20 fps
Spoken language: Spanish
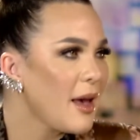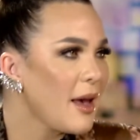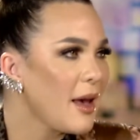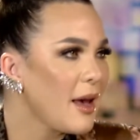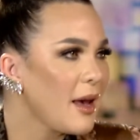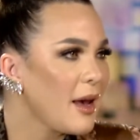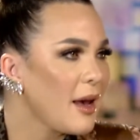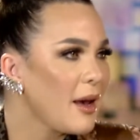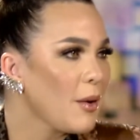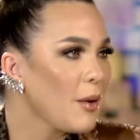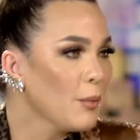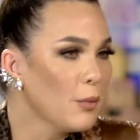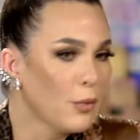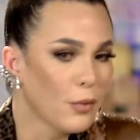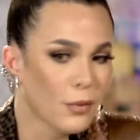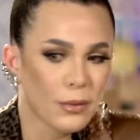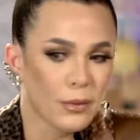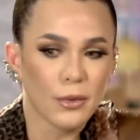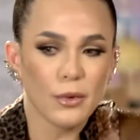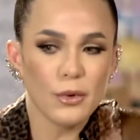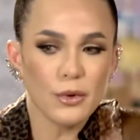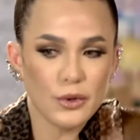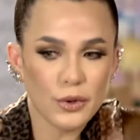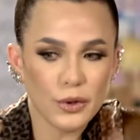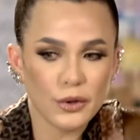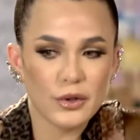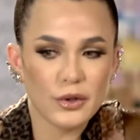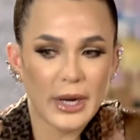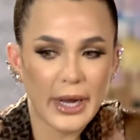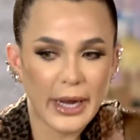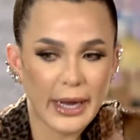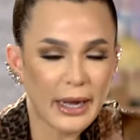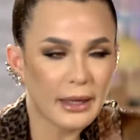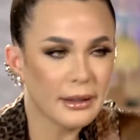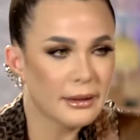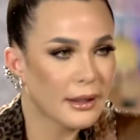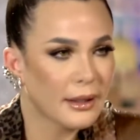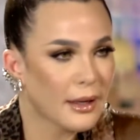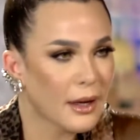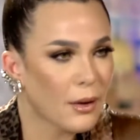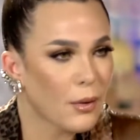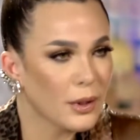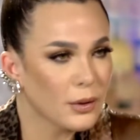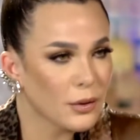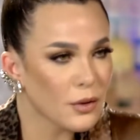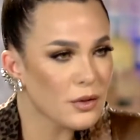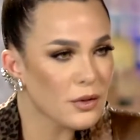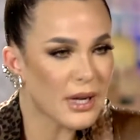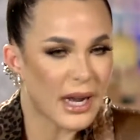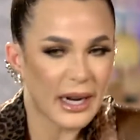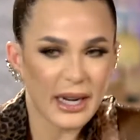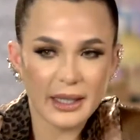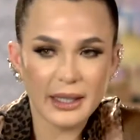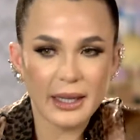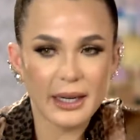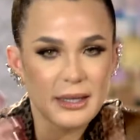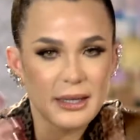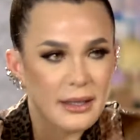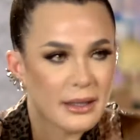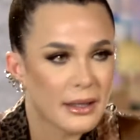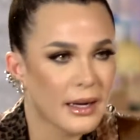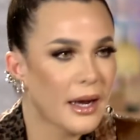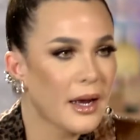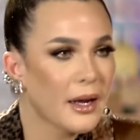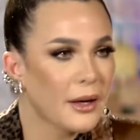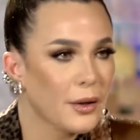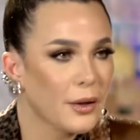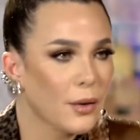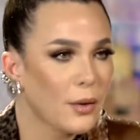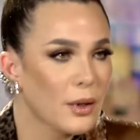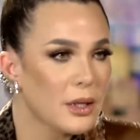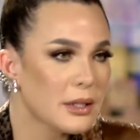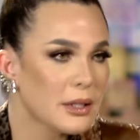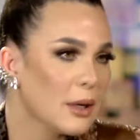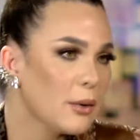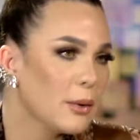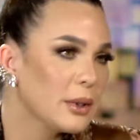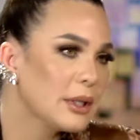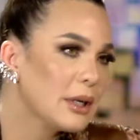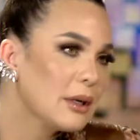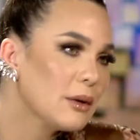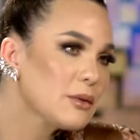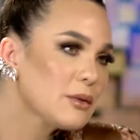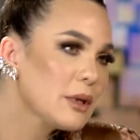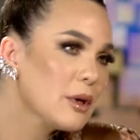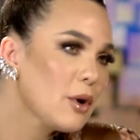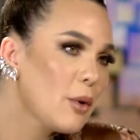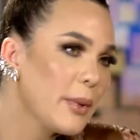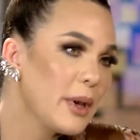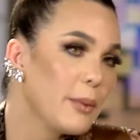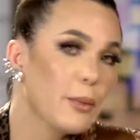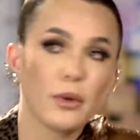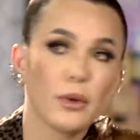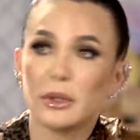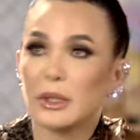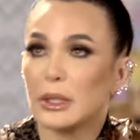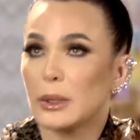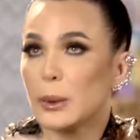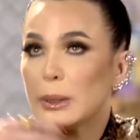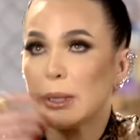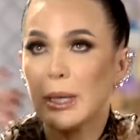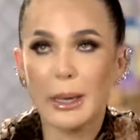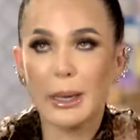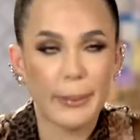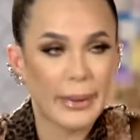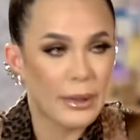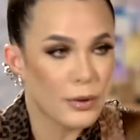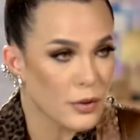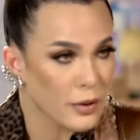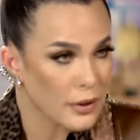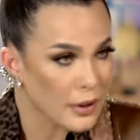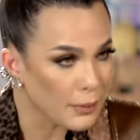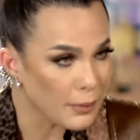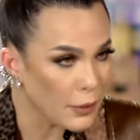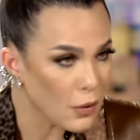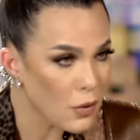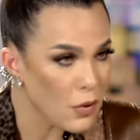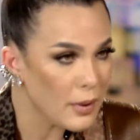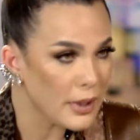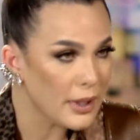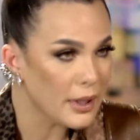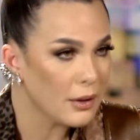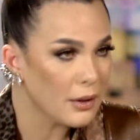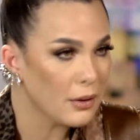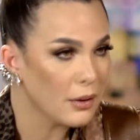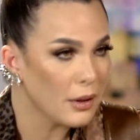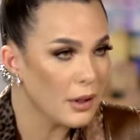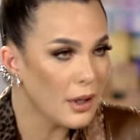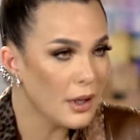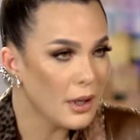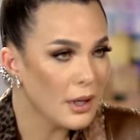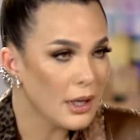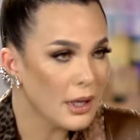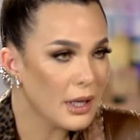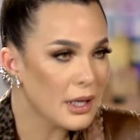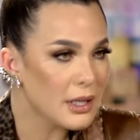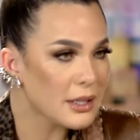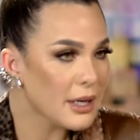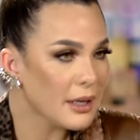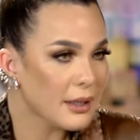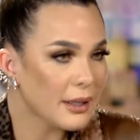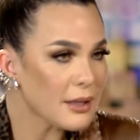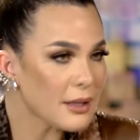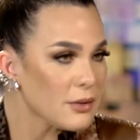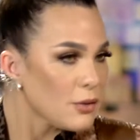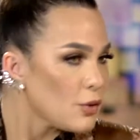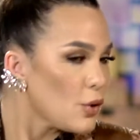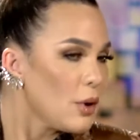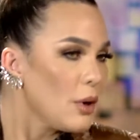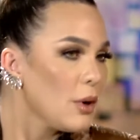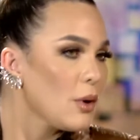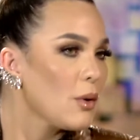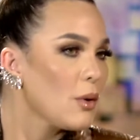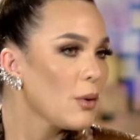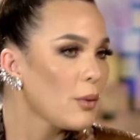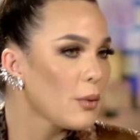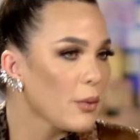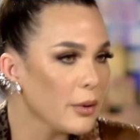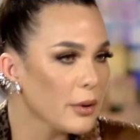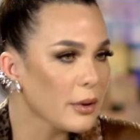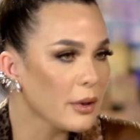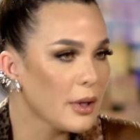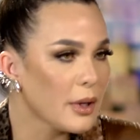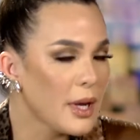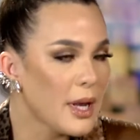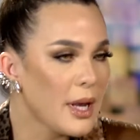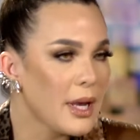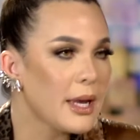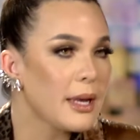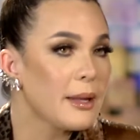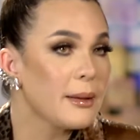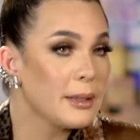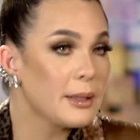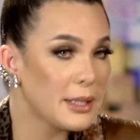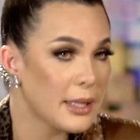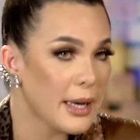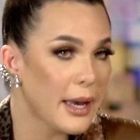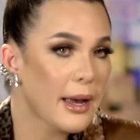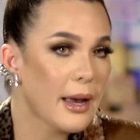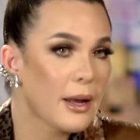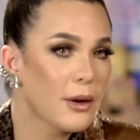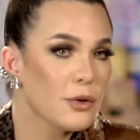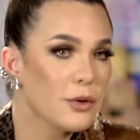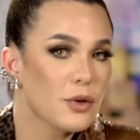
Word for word: Eh, muchos le cantan a cuando salen del escenario y se encuentran consigo mismo, donde no está el aplauso del público, y se está solo con uno. Y llega no